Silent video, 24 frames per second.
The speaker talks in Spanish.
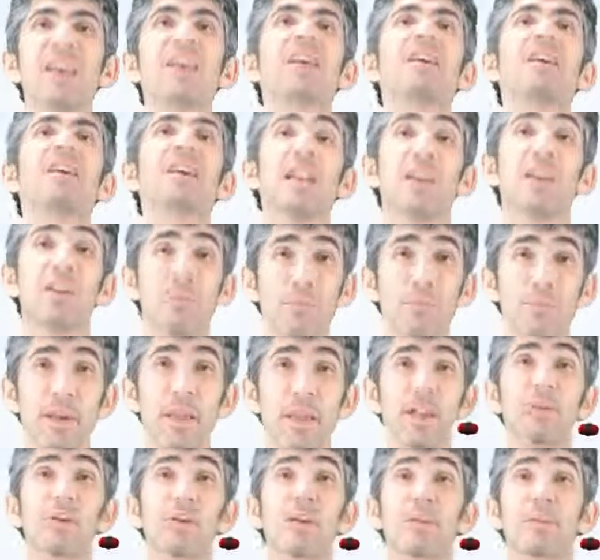El
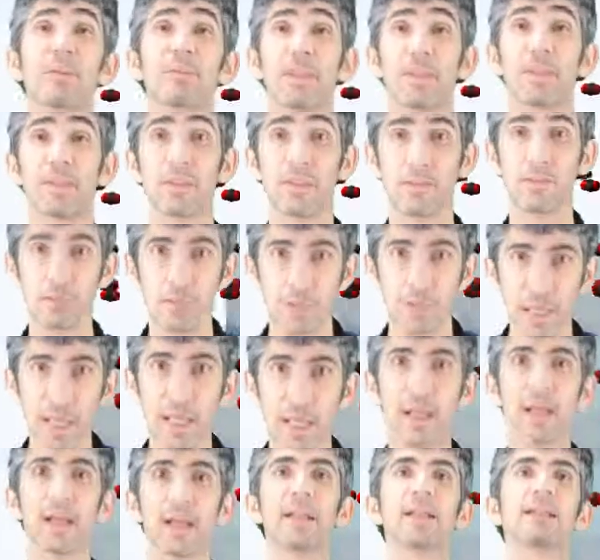hombre, con la actividad
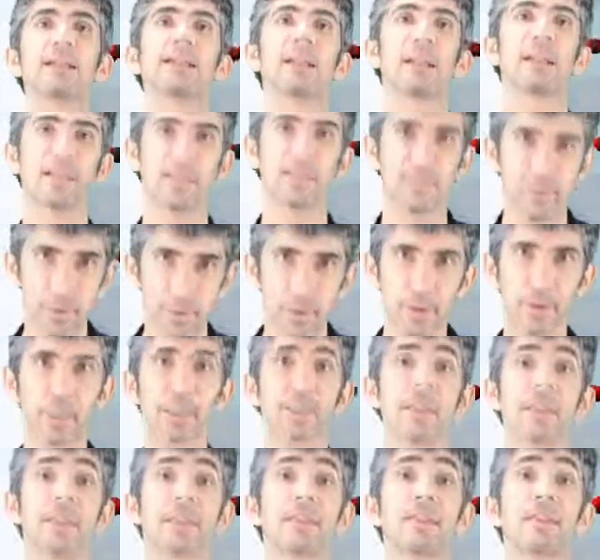industrial,
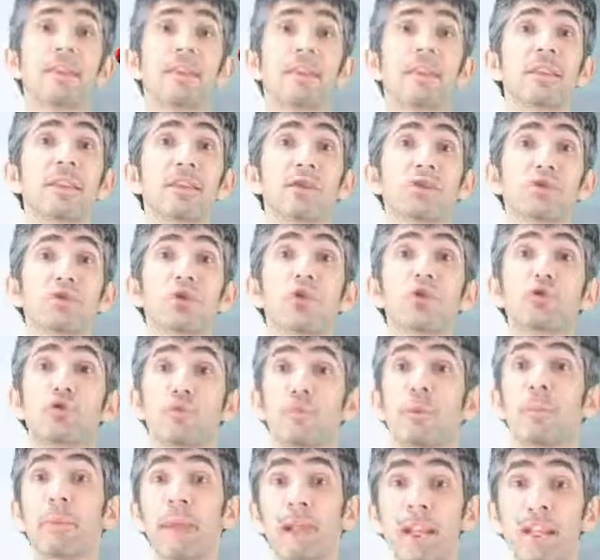transportes, incendios o su
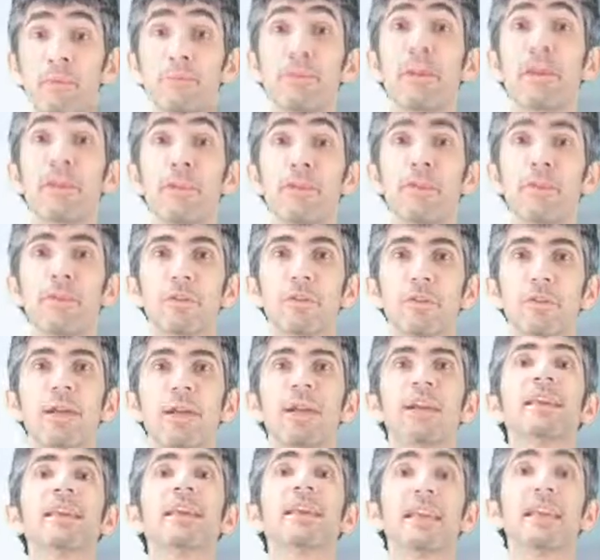propia respiración,
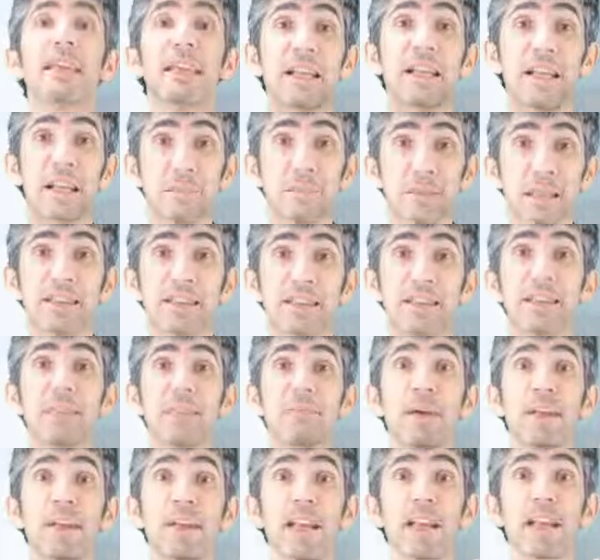incrementa de
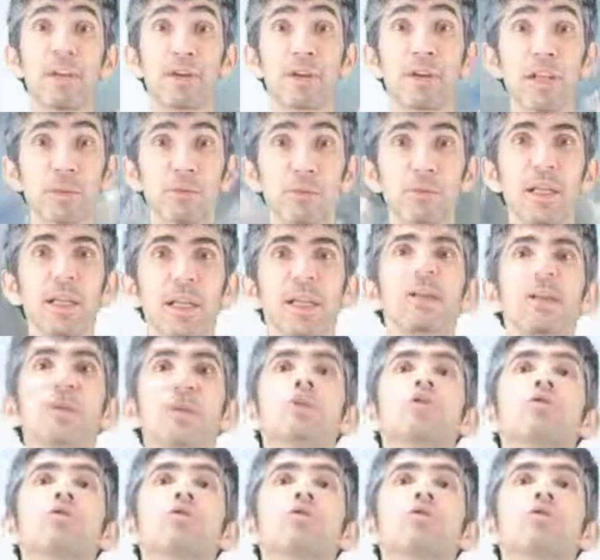manera no natural los